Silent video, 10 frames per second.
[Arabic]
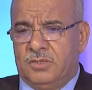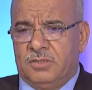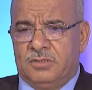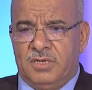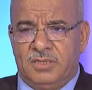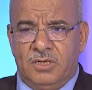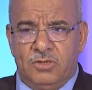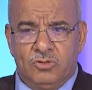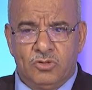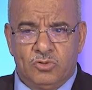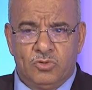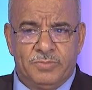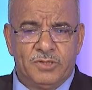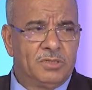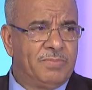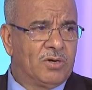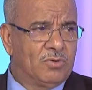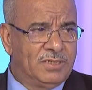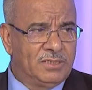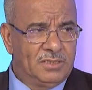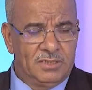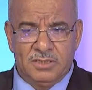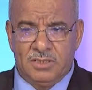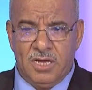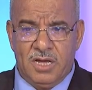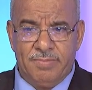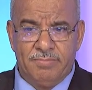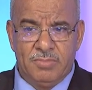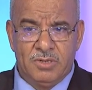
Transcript: تعديل الدستور باعتباره يعني اهم